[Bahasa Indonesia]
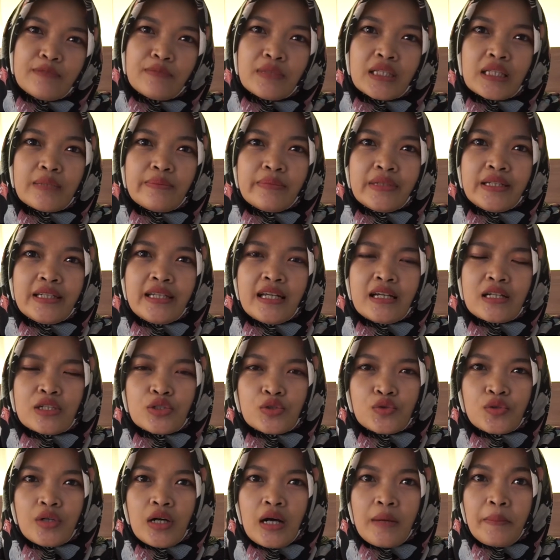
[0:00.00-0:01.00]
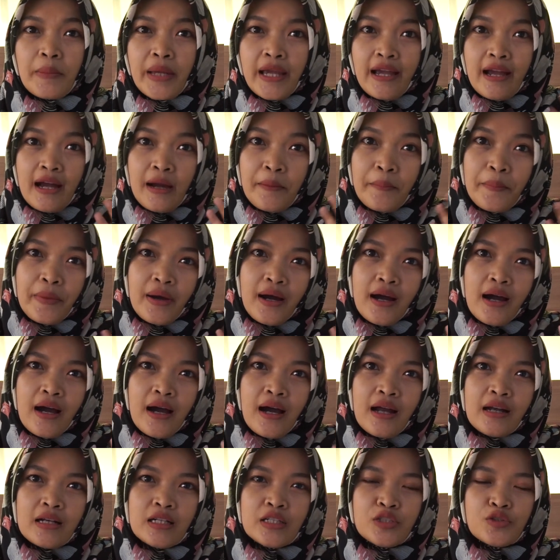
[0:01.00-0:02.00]
teman-teman yang suka
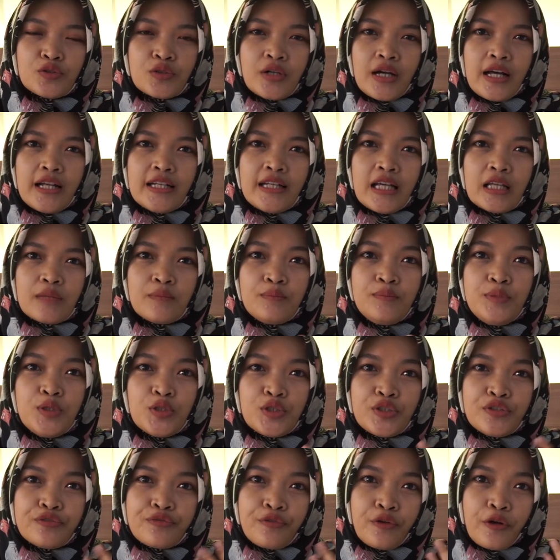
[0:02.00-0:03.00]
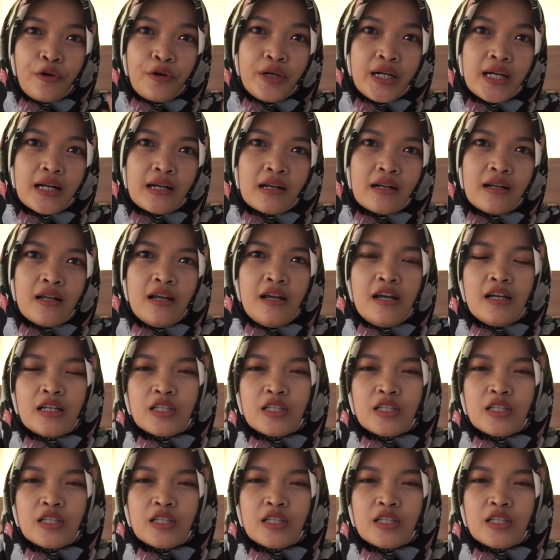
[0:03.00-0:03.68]
makeupan, suka lihat beauty vlogger